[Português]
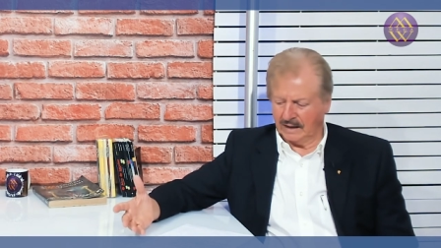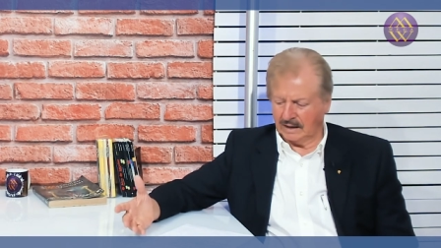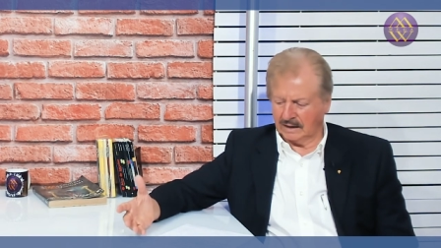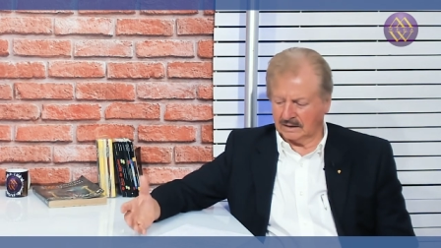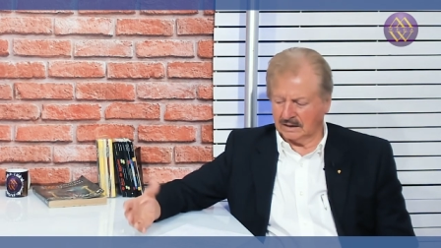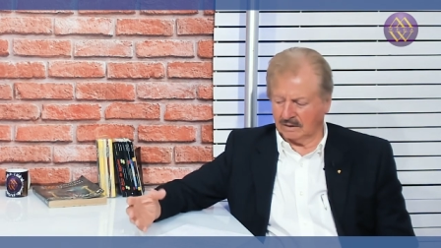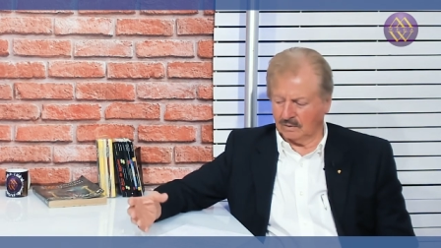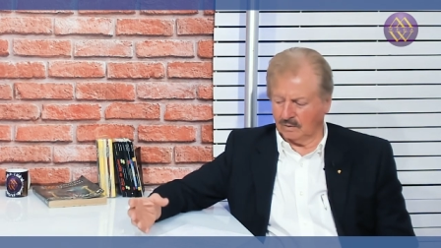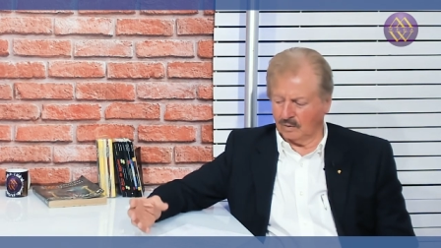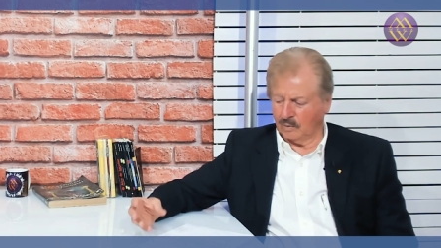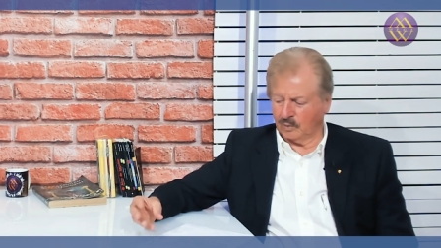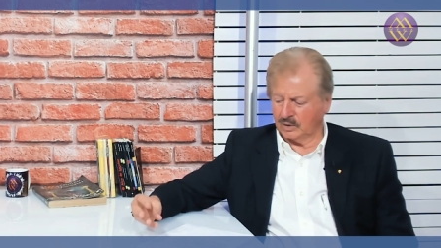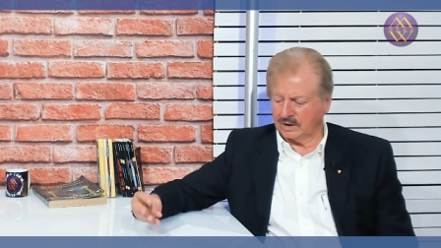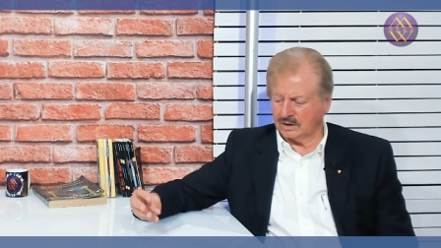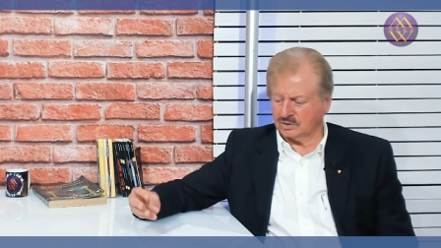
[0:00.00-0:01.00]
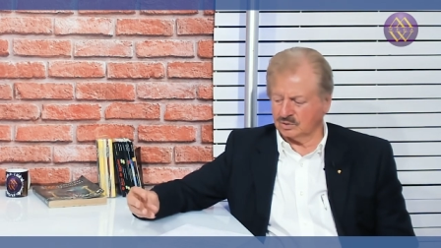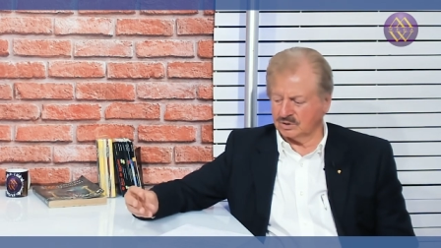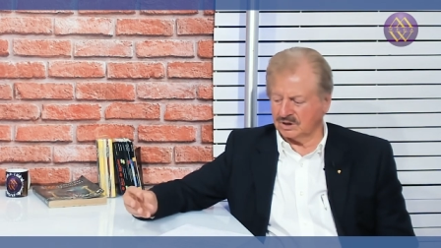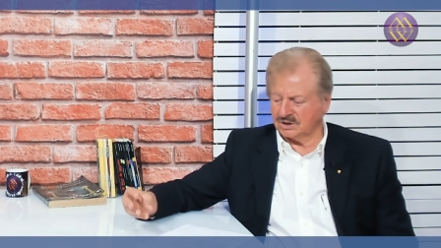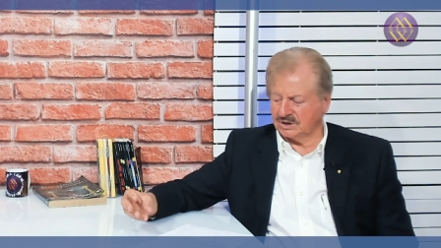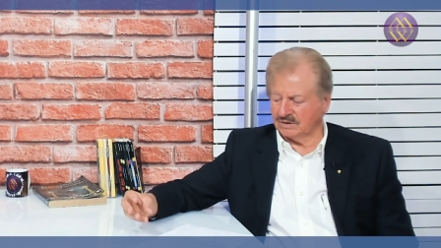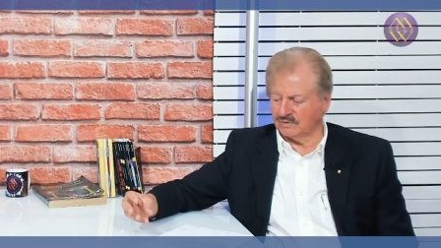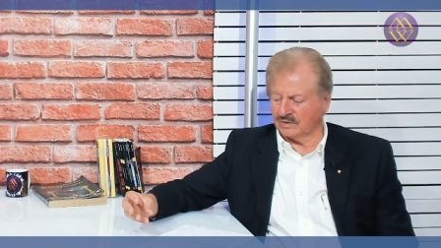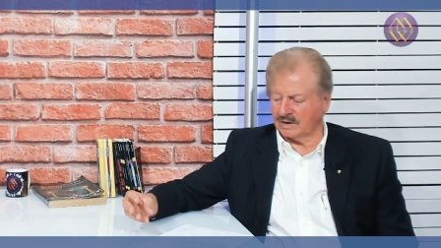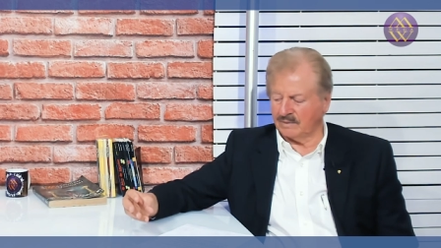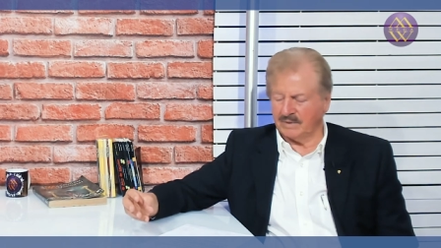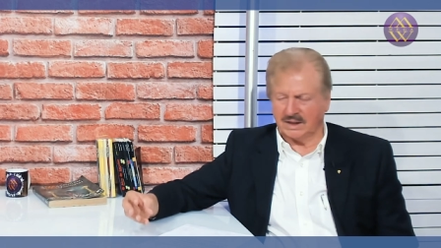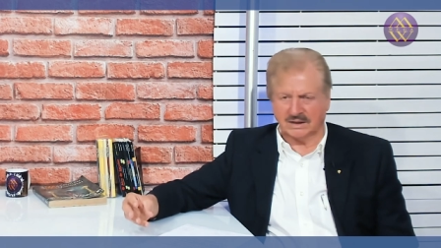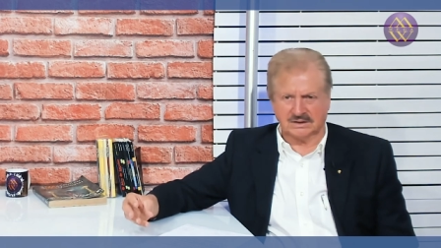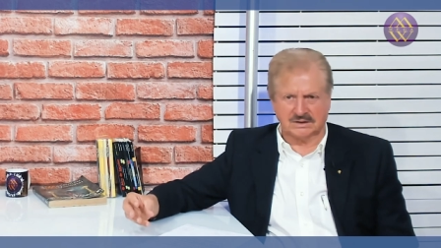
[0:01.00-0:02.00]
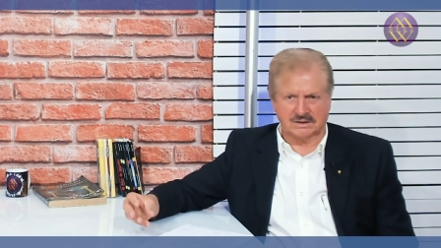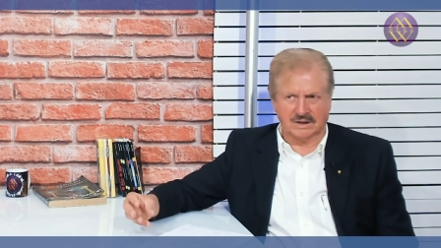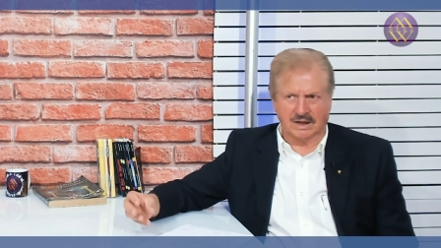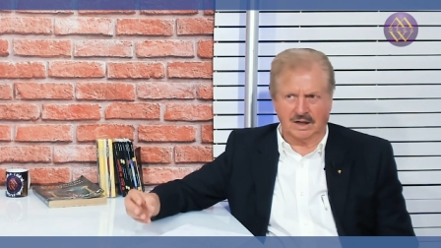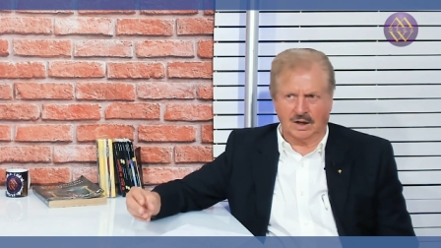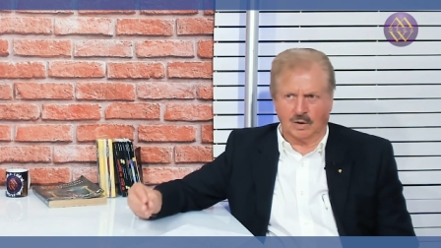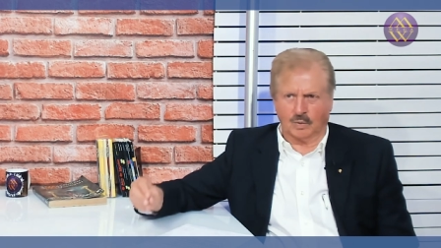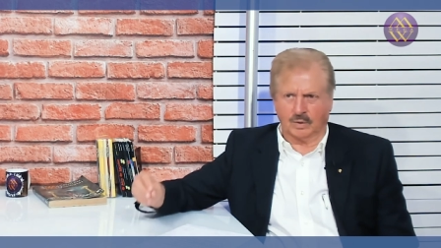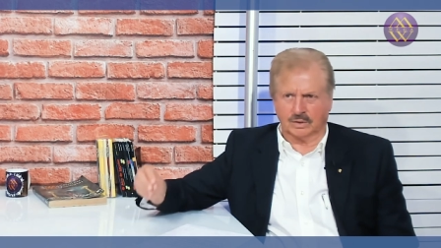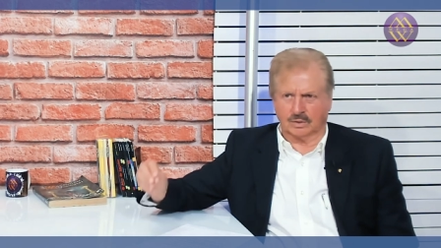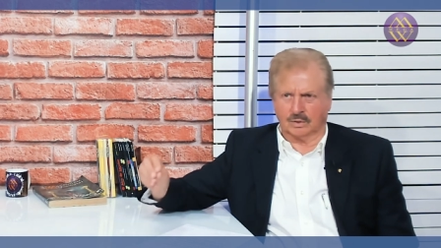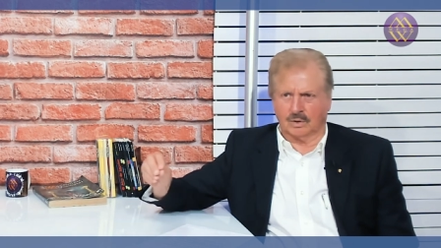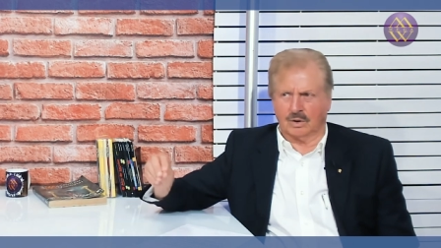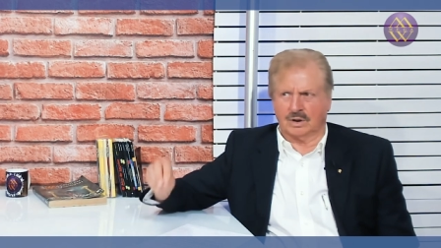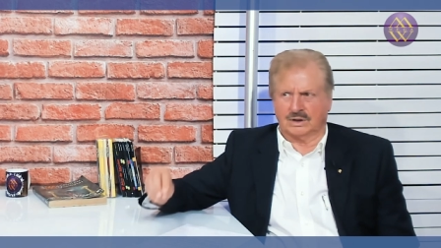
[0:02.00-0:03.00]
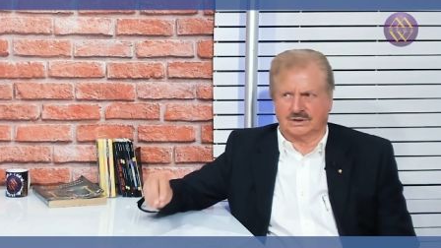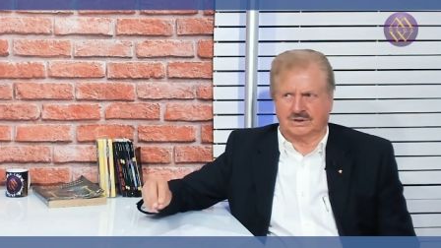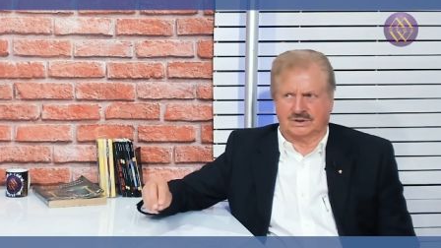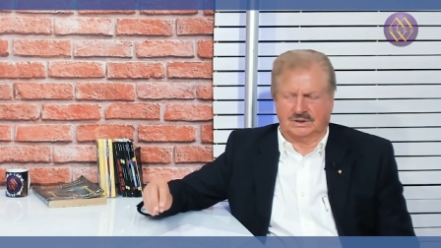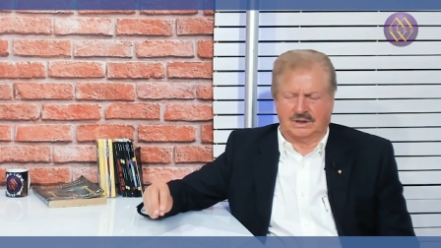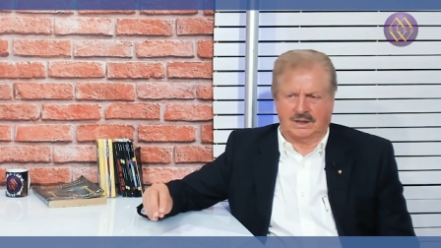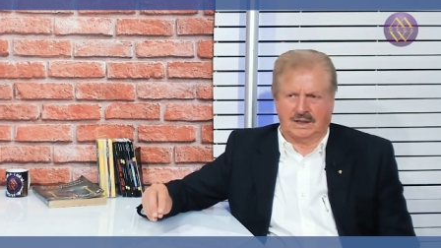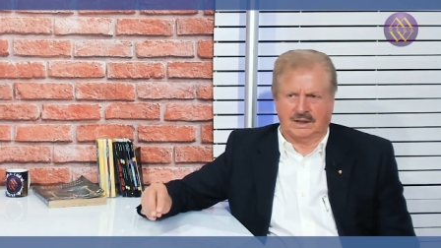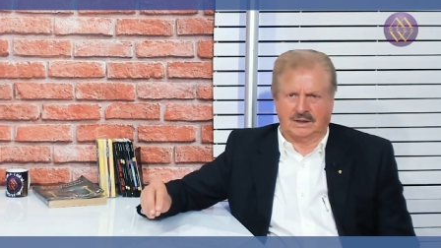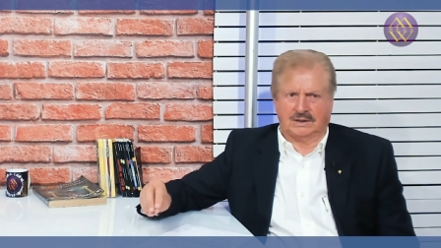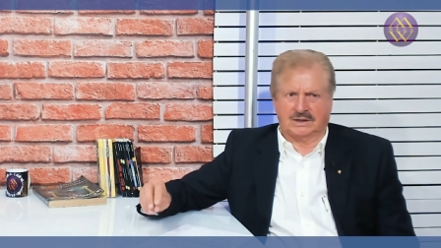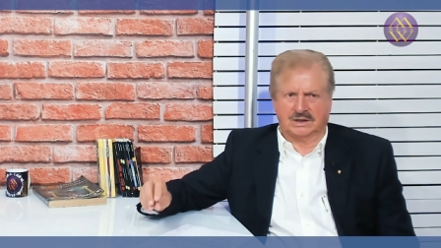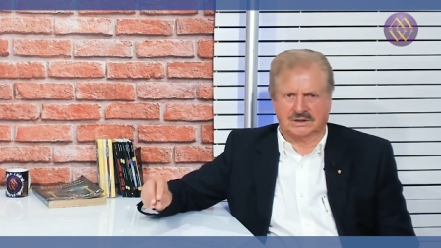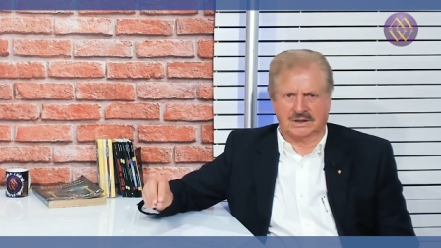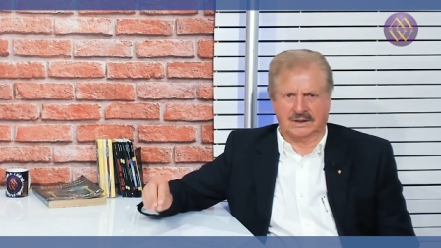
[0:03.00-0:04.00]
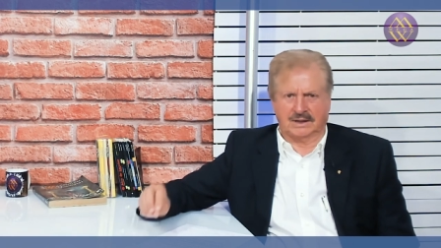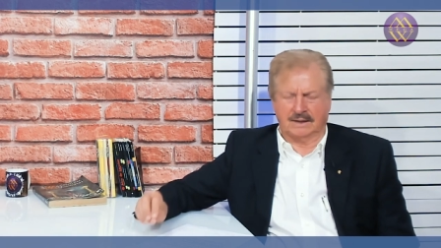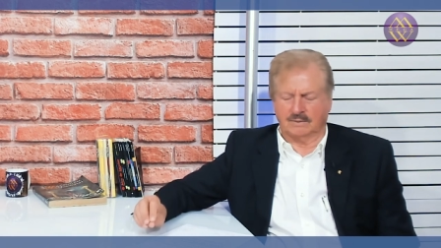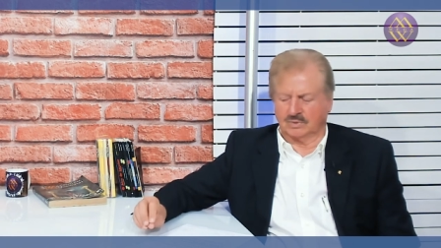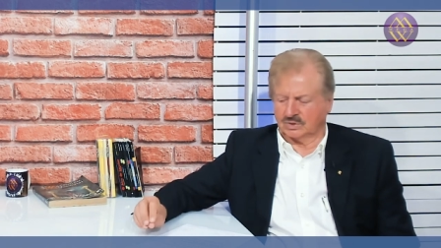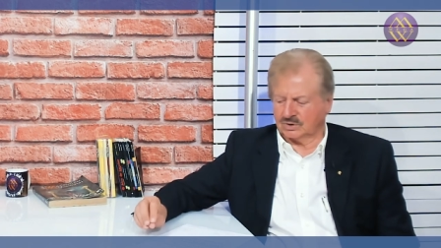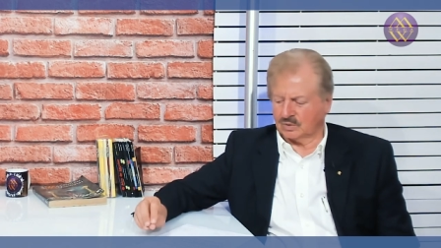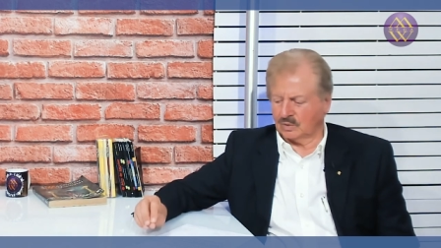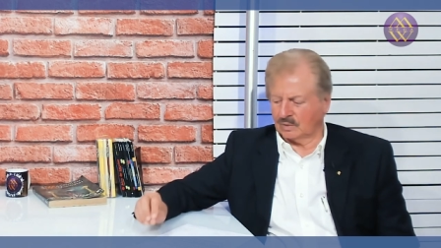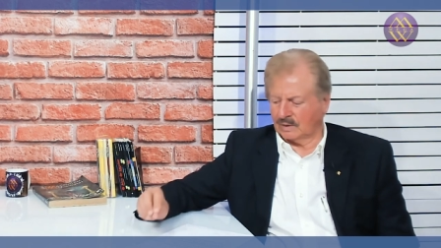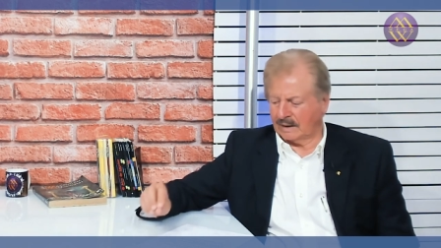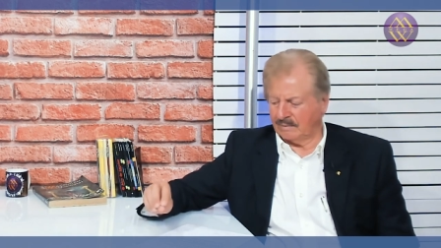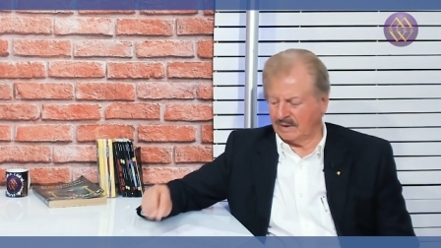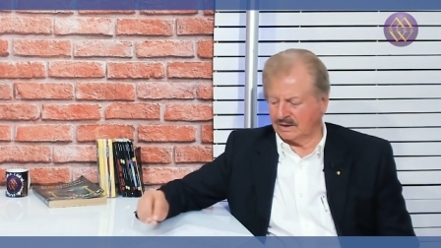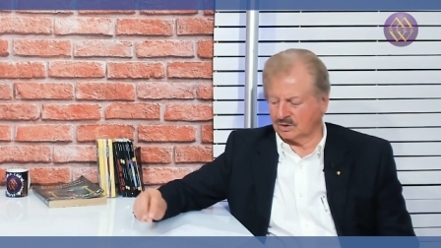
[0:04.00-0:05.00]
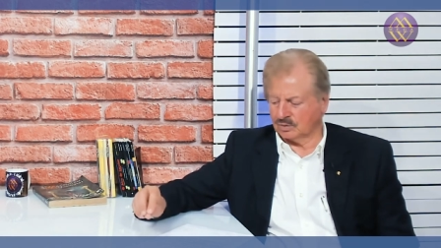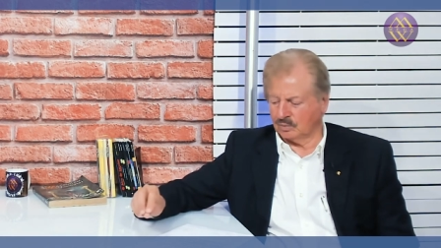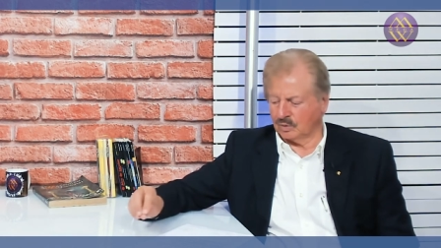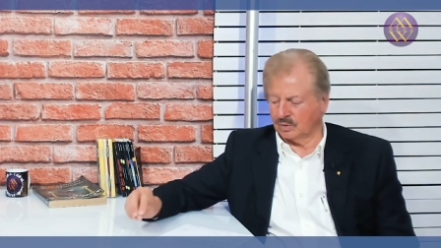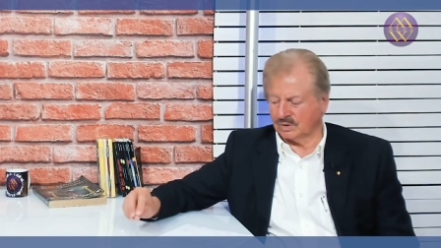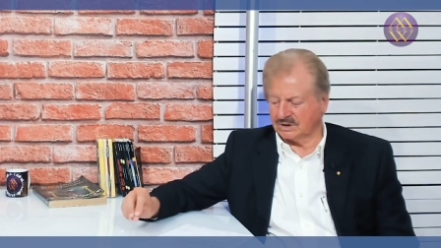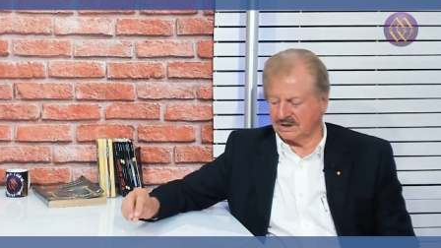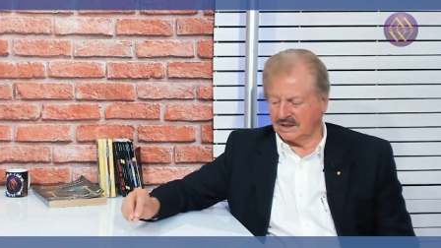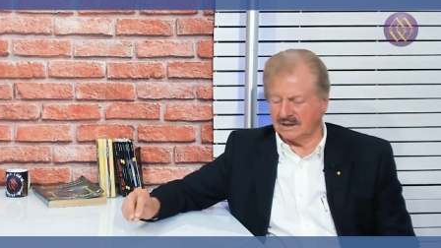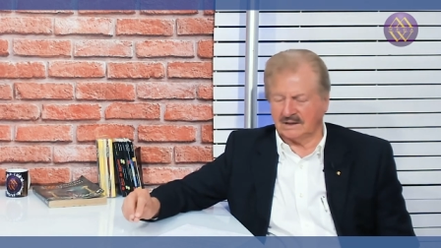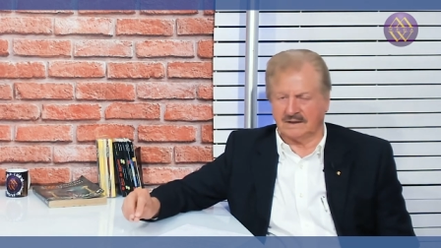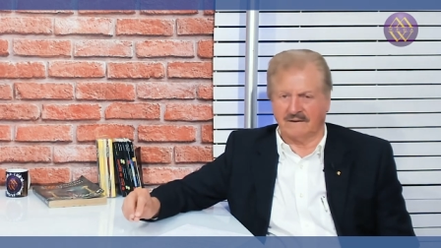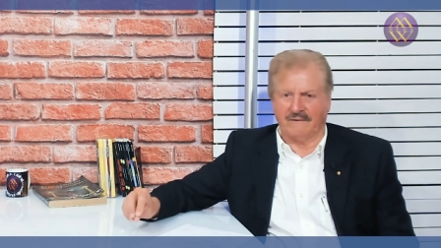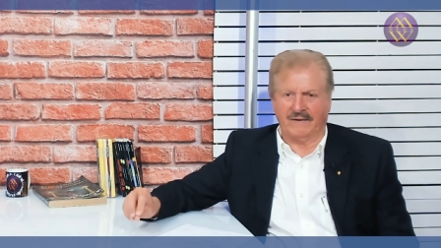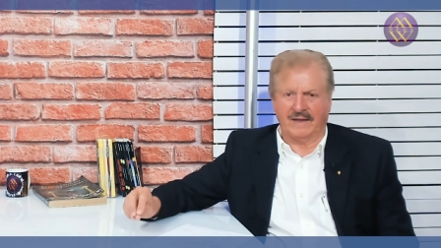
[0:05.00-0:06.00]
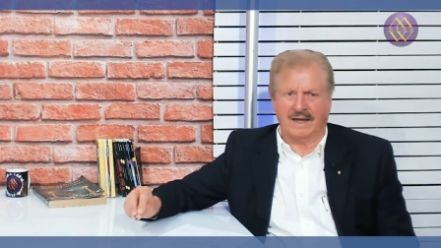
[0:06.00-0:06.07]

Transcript: Então, o poder sugestivo da mente, quando nós intercedemos na mente subconsciente,